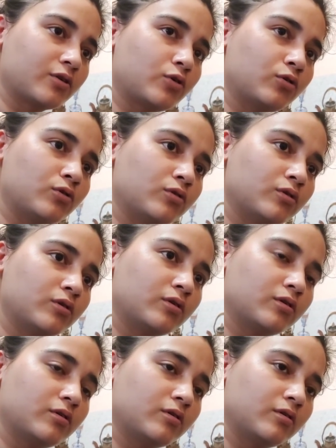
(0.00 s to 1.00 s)
क्यों
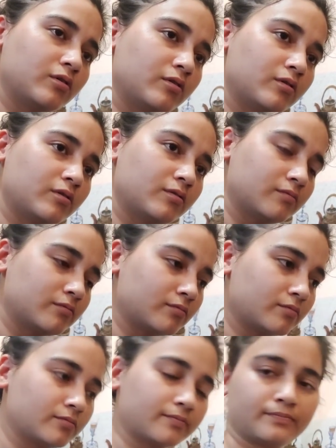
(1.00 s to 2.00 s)
तो करना है
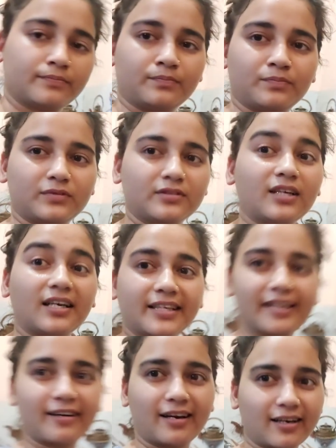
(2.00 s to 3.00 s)

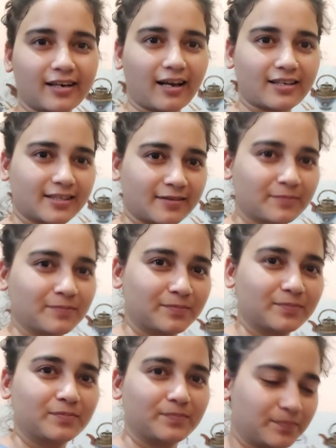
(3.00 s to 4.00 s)
दादी की तो अलग क्लास है